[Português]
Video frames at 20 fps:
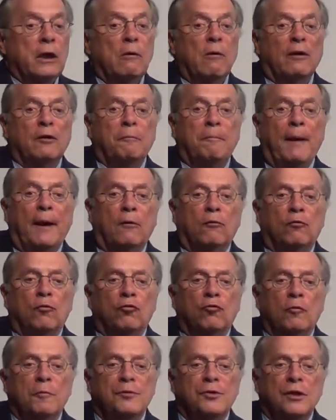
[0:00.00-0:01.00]
E o
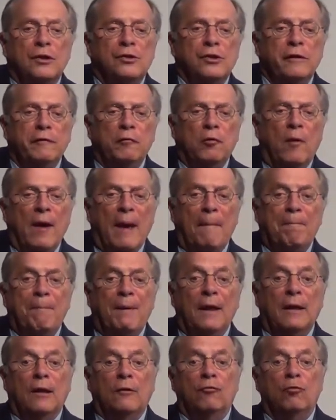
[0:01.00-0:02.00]
aspecto subjetivo não é
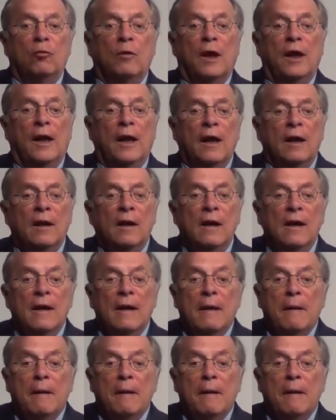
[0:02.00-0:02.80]
apenas o querer,